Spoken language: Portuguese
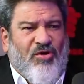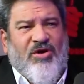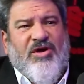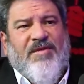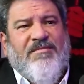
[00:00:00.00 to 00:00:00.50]

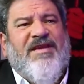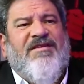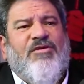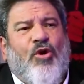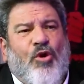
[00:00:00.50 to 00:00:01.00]
ou
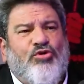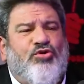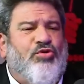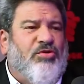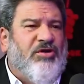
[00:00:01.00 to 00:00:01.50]
me
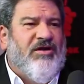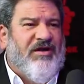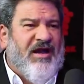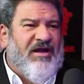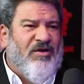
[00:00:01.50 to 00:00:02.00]
ouço
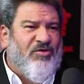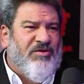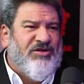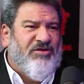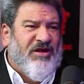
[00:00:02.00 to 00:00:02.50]
né, em
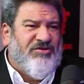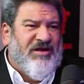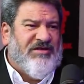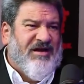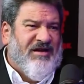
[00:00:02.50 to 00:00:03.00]
algumas
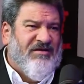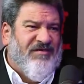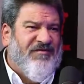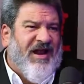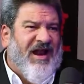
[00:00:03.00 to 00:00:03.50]
situações daquilo
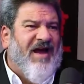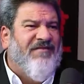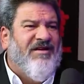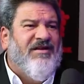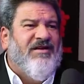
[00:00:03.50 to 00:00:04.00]
que
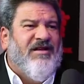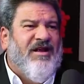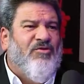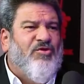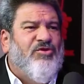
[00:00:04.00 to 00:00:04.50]
falava,
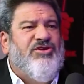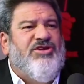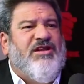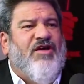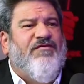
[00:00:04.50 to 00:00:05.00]
é, o mundo
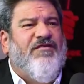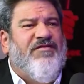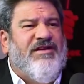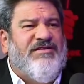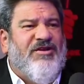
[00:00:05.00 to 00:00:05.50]
digital
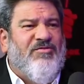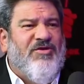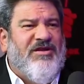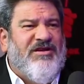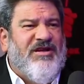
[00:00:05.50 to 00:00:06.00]
favoreceu
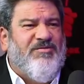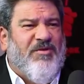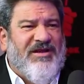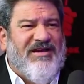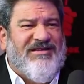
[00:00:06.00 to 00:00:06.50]
muito a gente
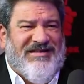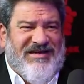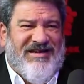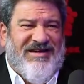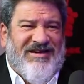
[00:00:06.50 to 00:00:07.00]
poder
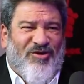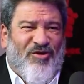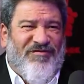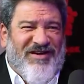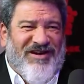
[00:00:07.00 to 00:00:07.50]
se
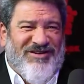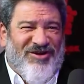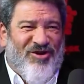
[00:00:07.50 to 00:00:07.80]
ouvir